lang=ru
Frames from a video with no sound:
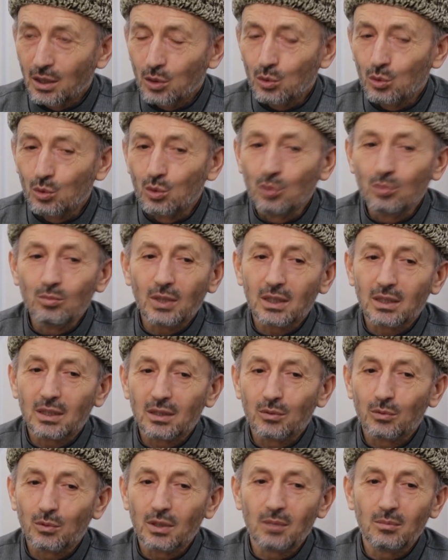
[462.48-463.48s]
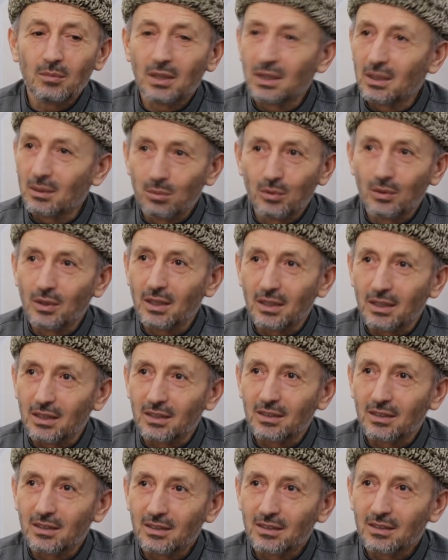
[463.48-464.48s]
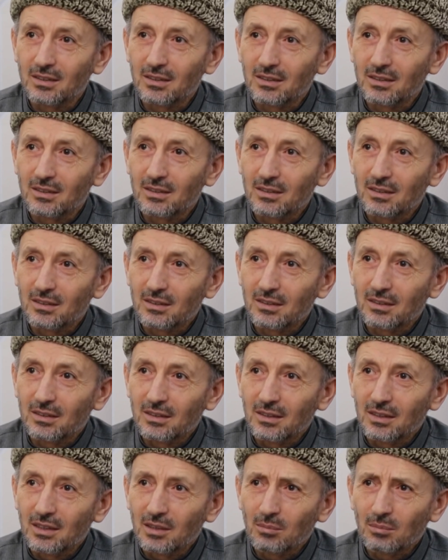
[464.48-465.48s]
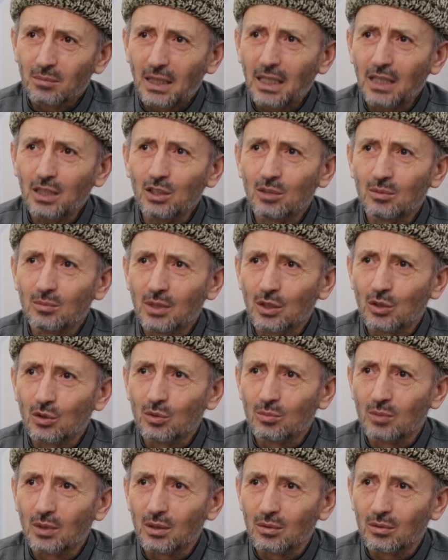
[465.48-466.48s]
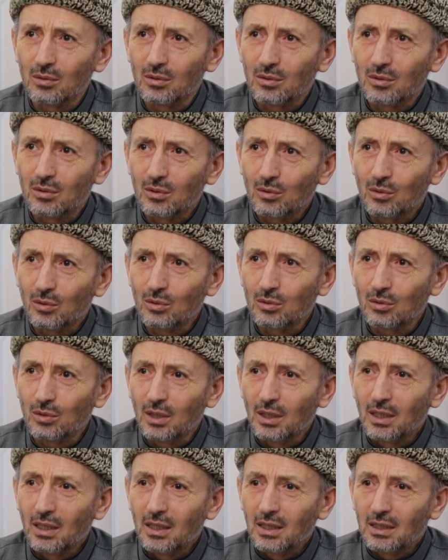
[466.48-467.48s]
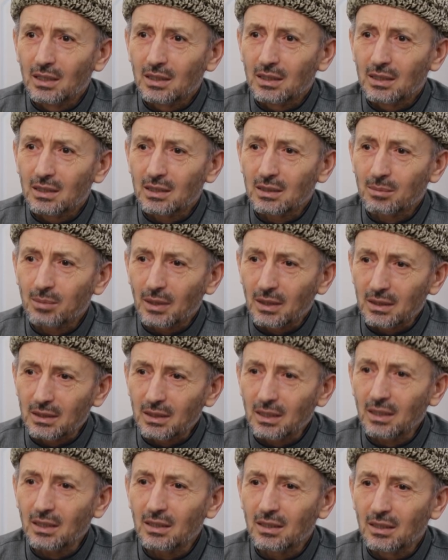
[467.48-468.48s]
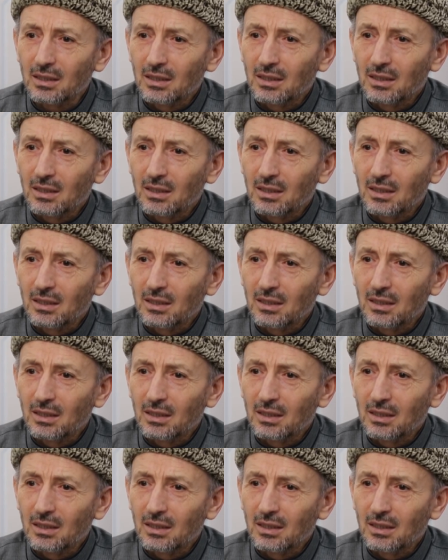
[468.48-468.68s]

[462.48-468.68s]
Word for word: думать время не бывает. Поэтому, я думаю, он спасал